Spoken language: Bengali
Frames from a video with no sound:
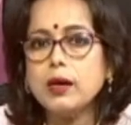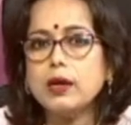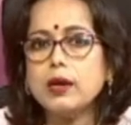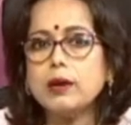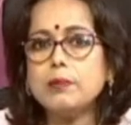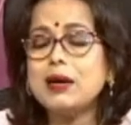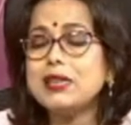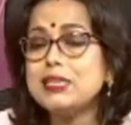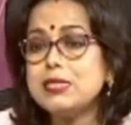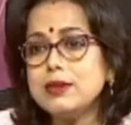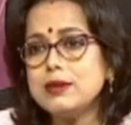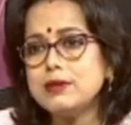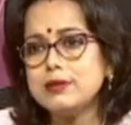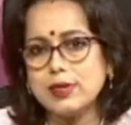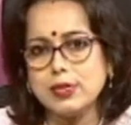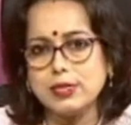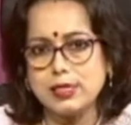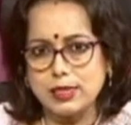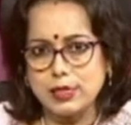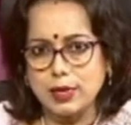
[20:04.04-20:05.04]
বা
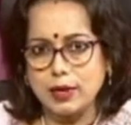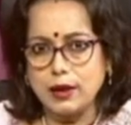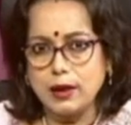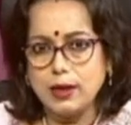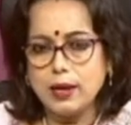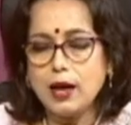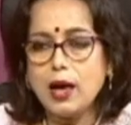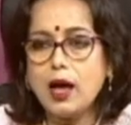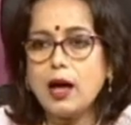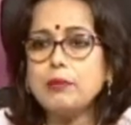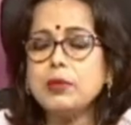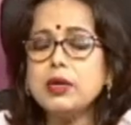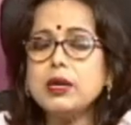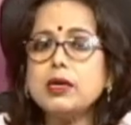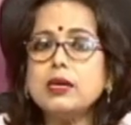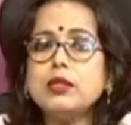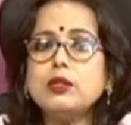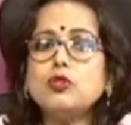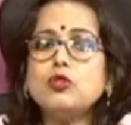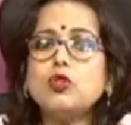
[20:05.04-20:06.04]
চিলড্রেন্স ডে আমরা
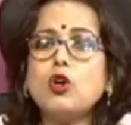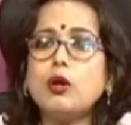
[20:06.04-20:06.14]
কিন্তু